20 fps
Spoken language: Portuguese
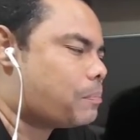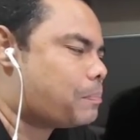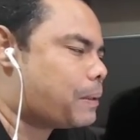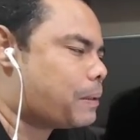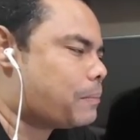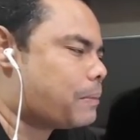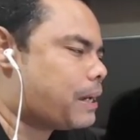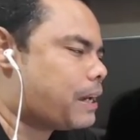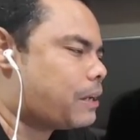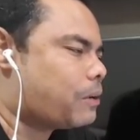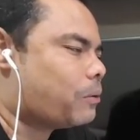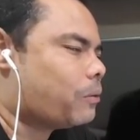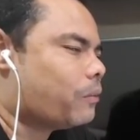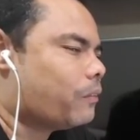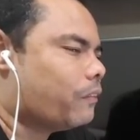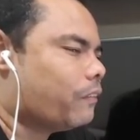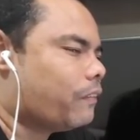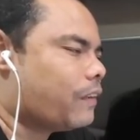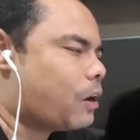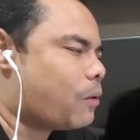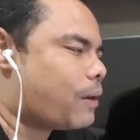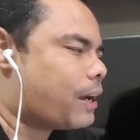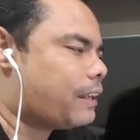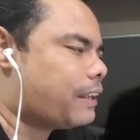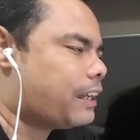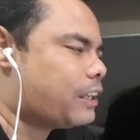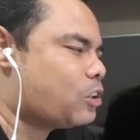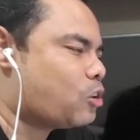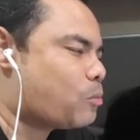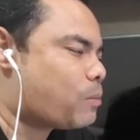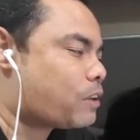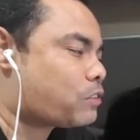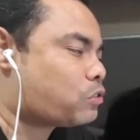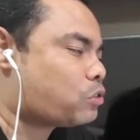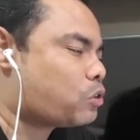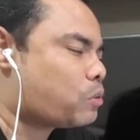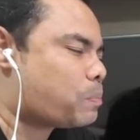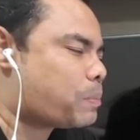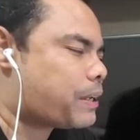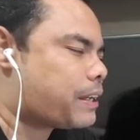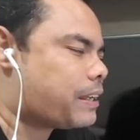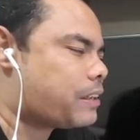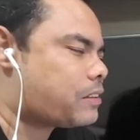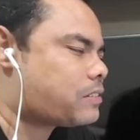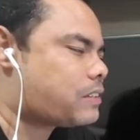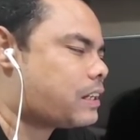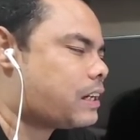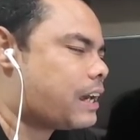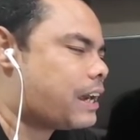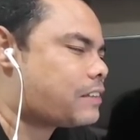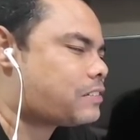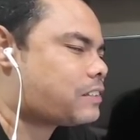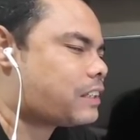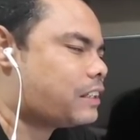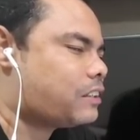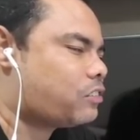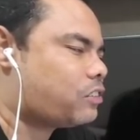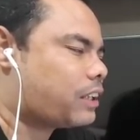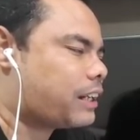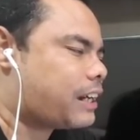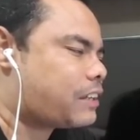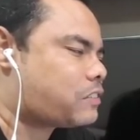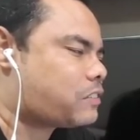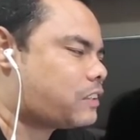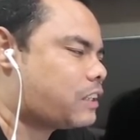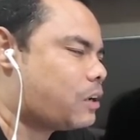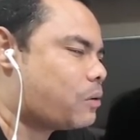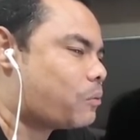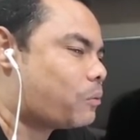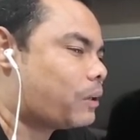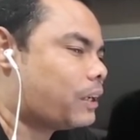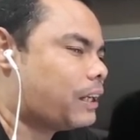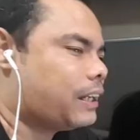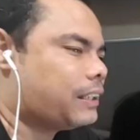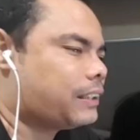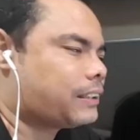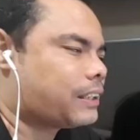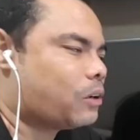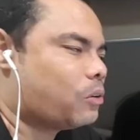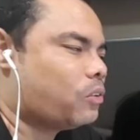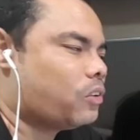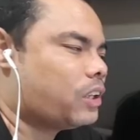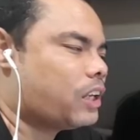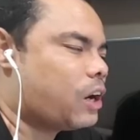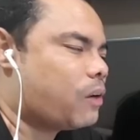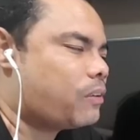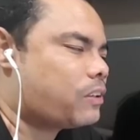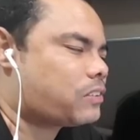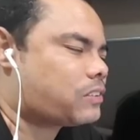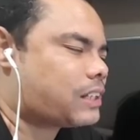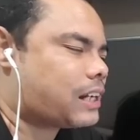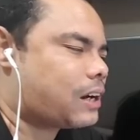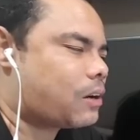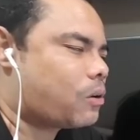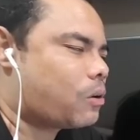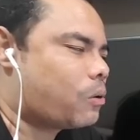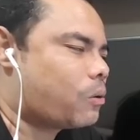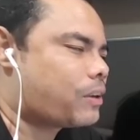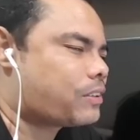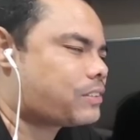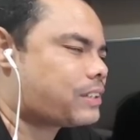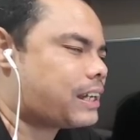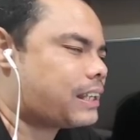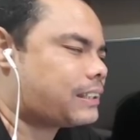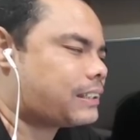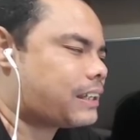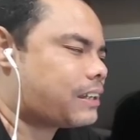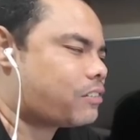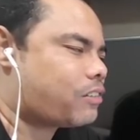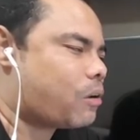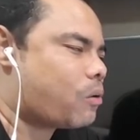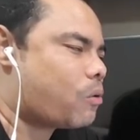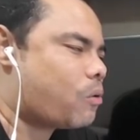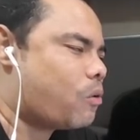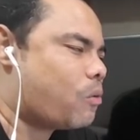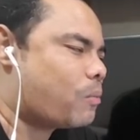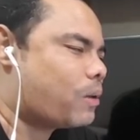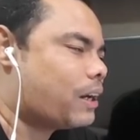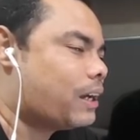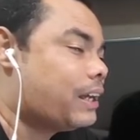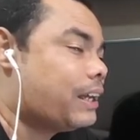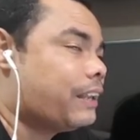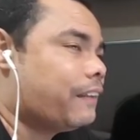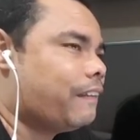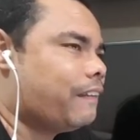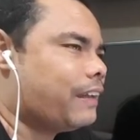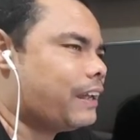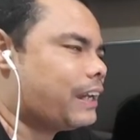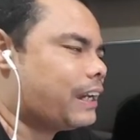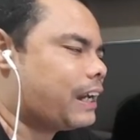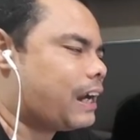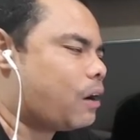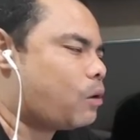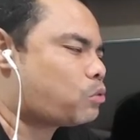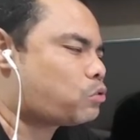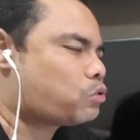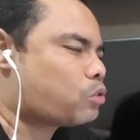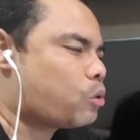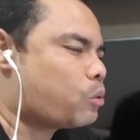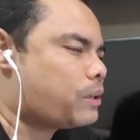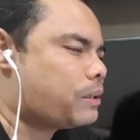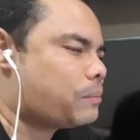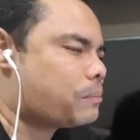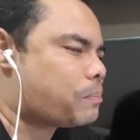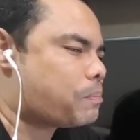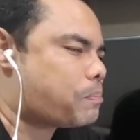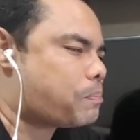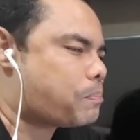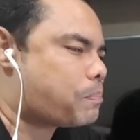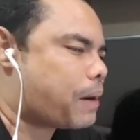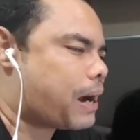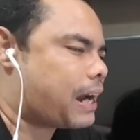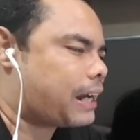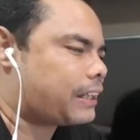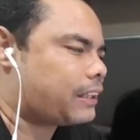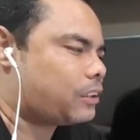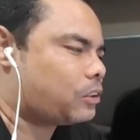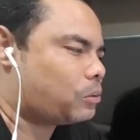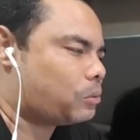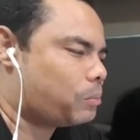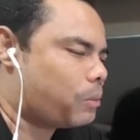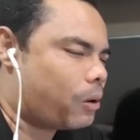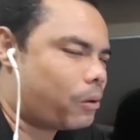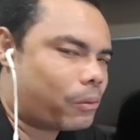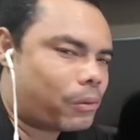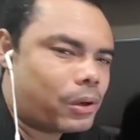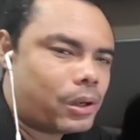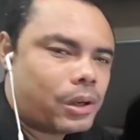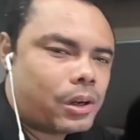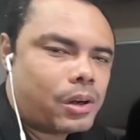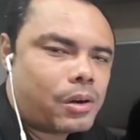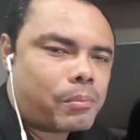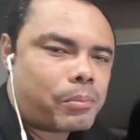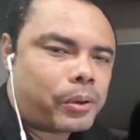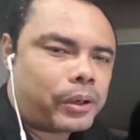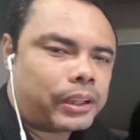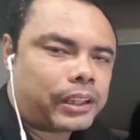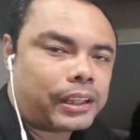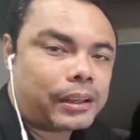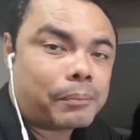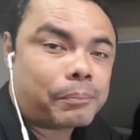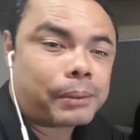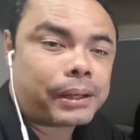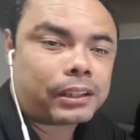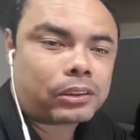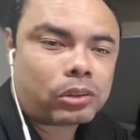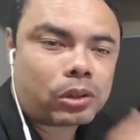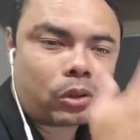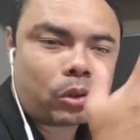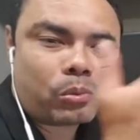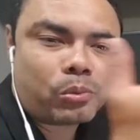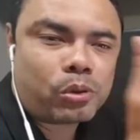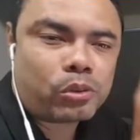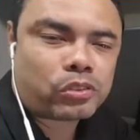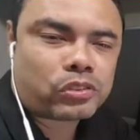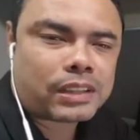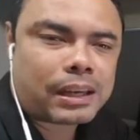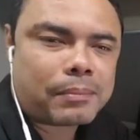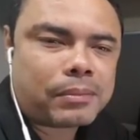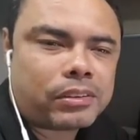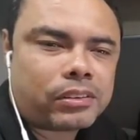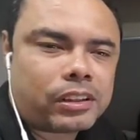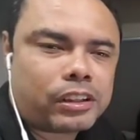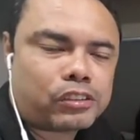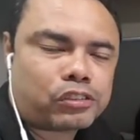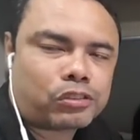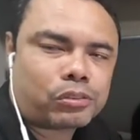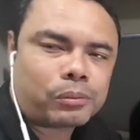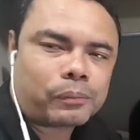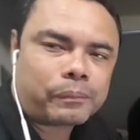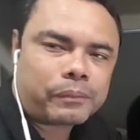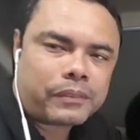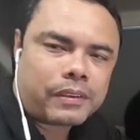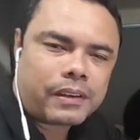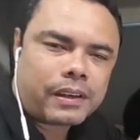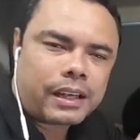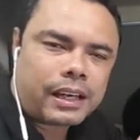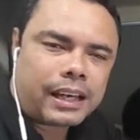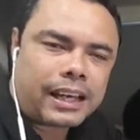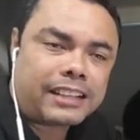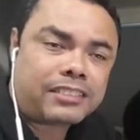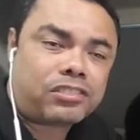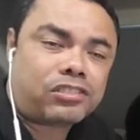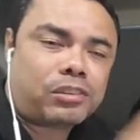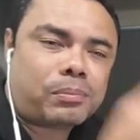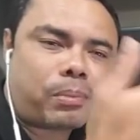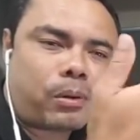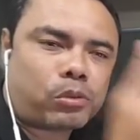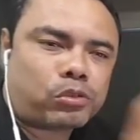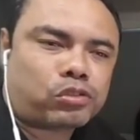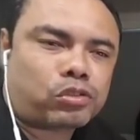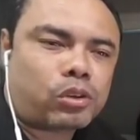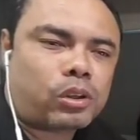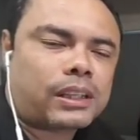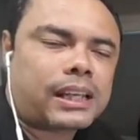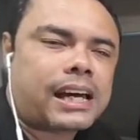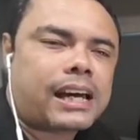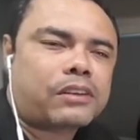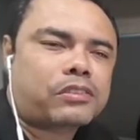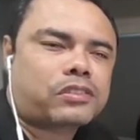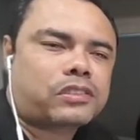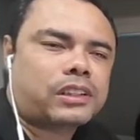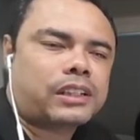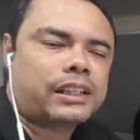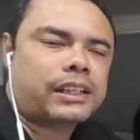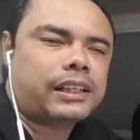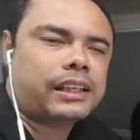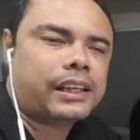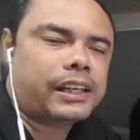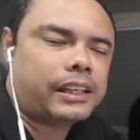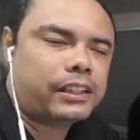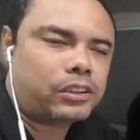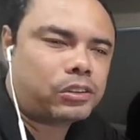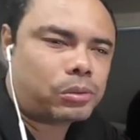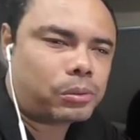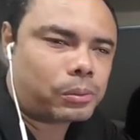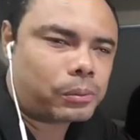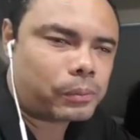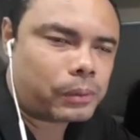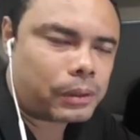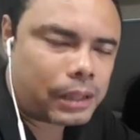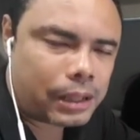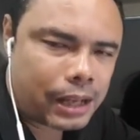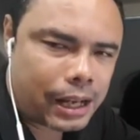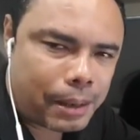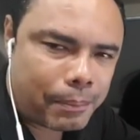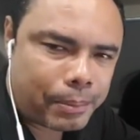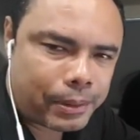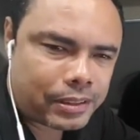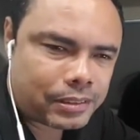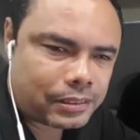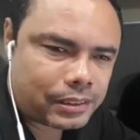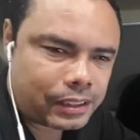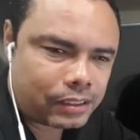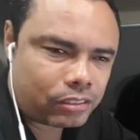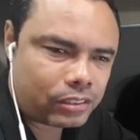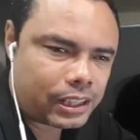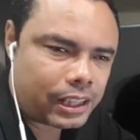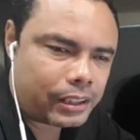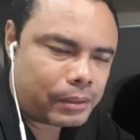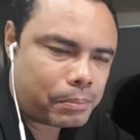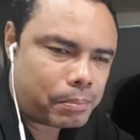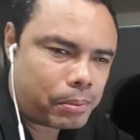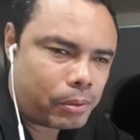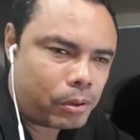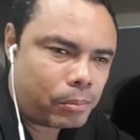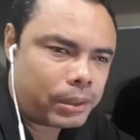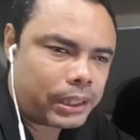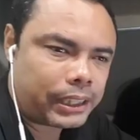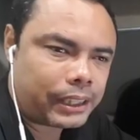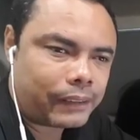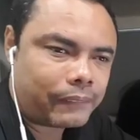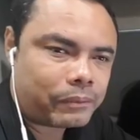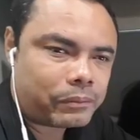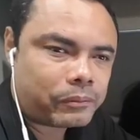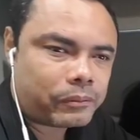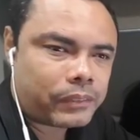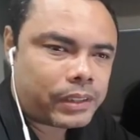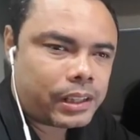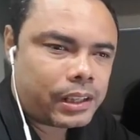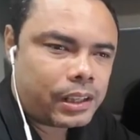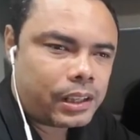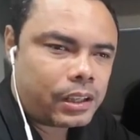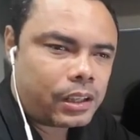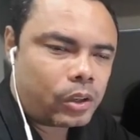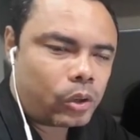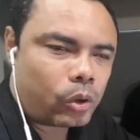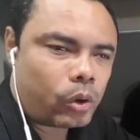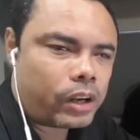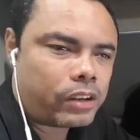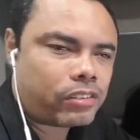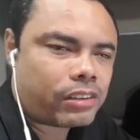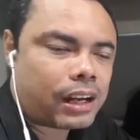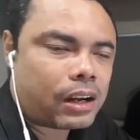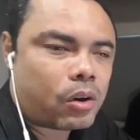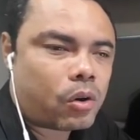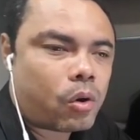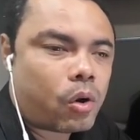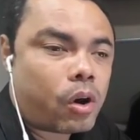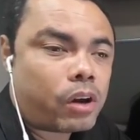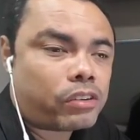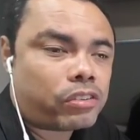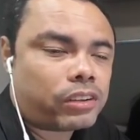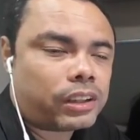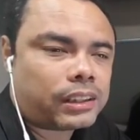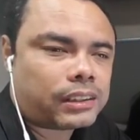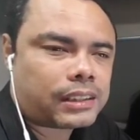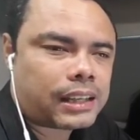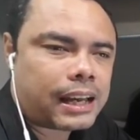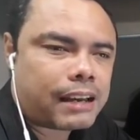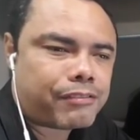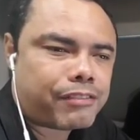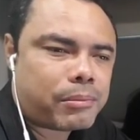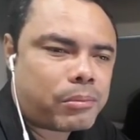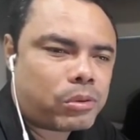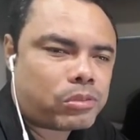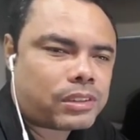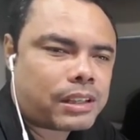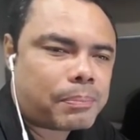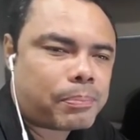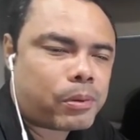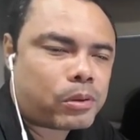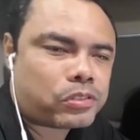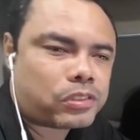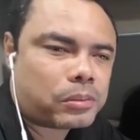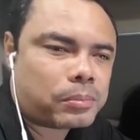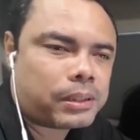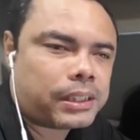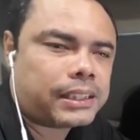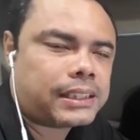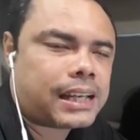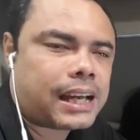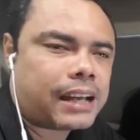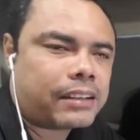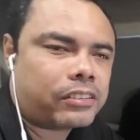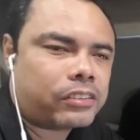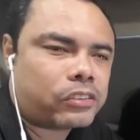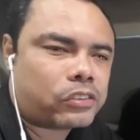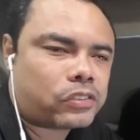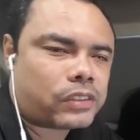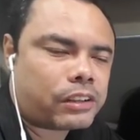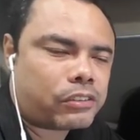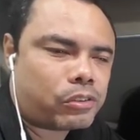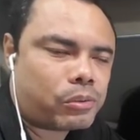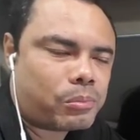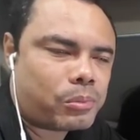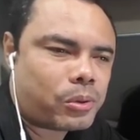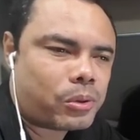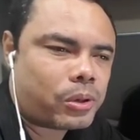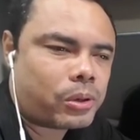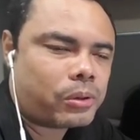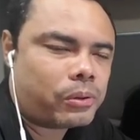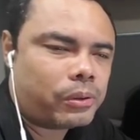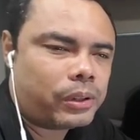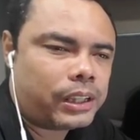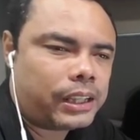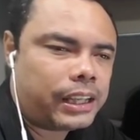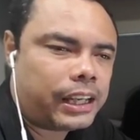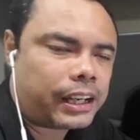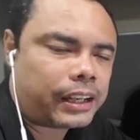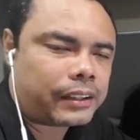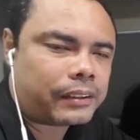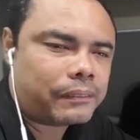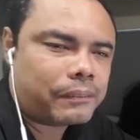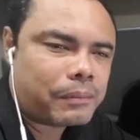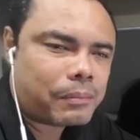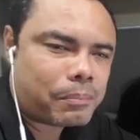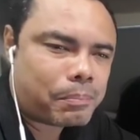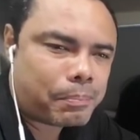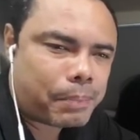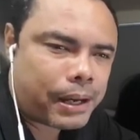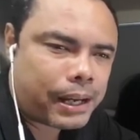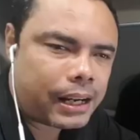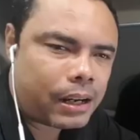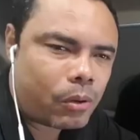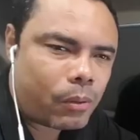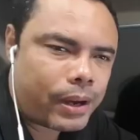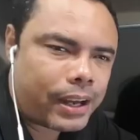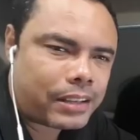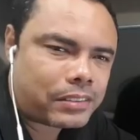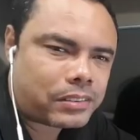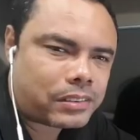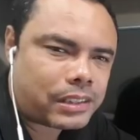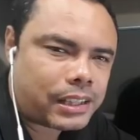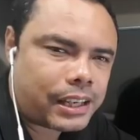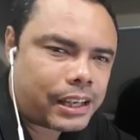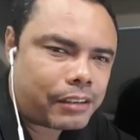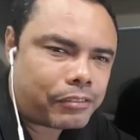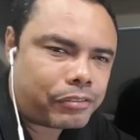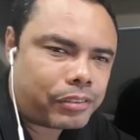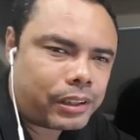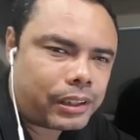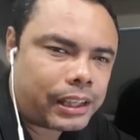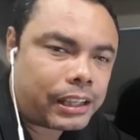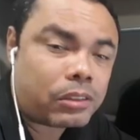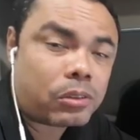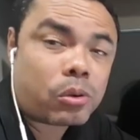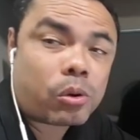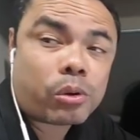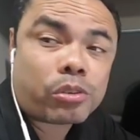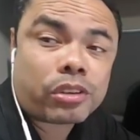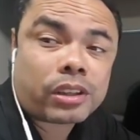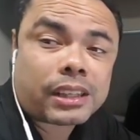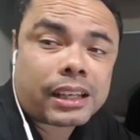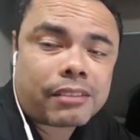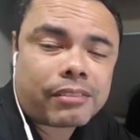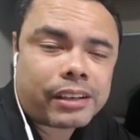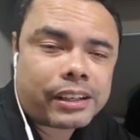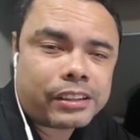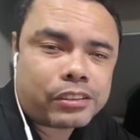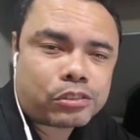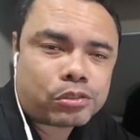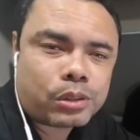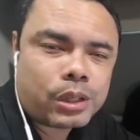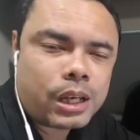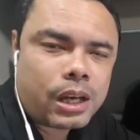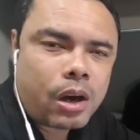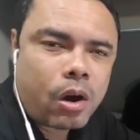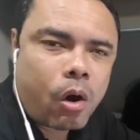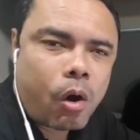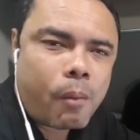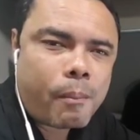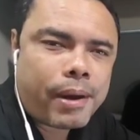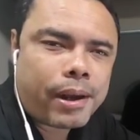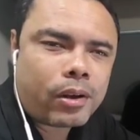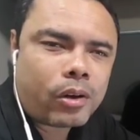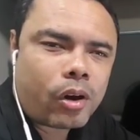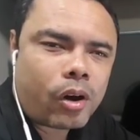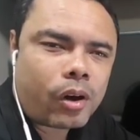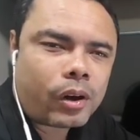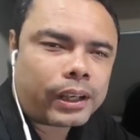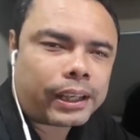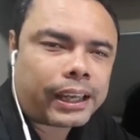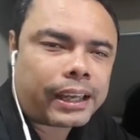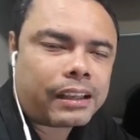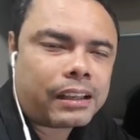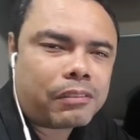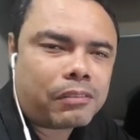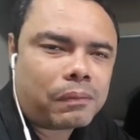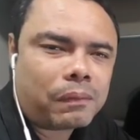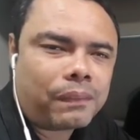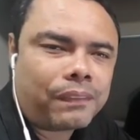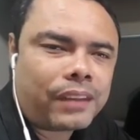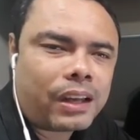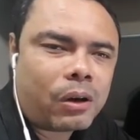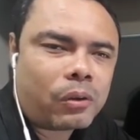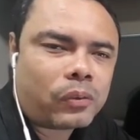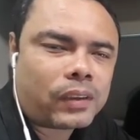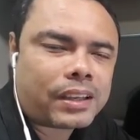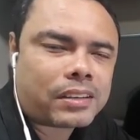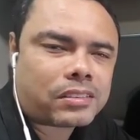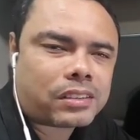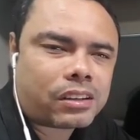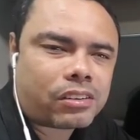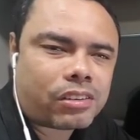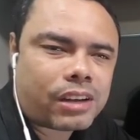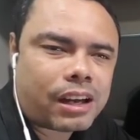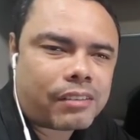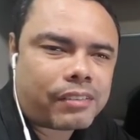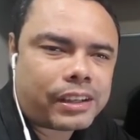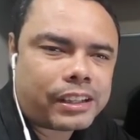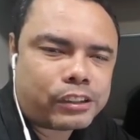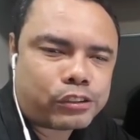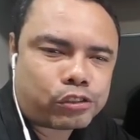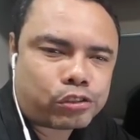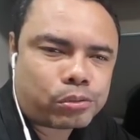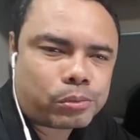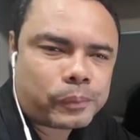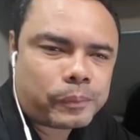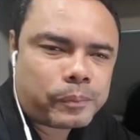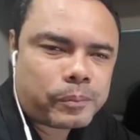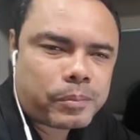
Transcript: Primeiro, não é nenhuma surpresa essa indicação, então não estragou estratégia alguma, nem causou impacto. Bom, por quê? Porque todo mundo sabe disso. Antes de Bolsonaro ser eleito a presidente da República, nós já cogitávamos a possibilidade de Sérgio Moro ir para o STF. Quem não cogitava isso? Ou melhor, quem não desejava isso?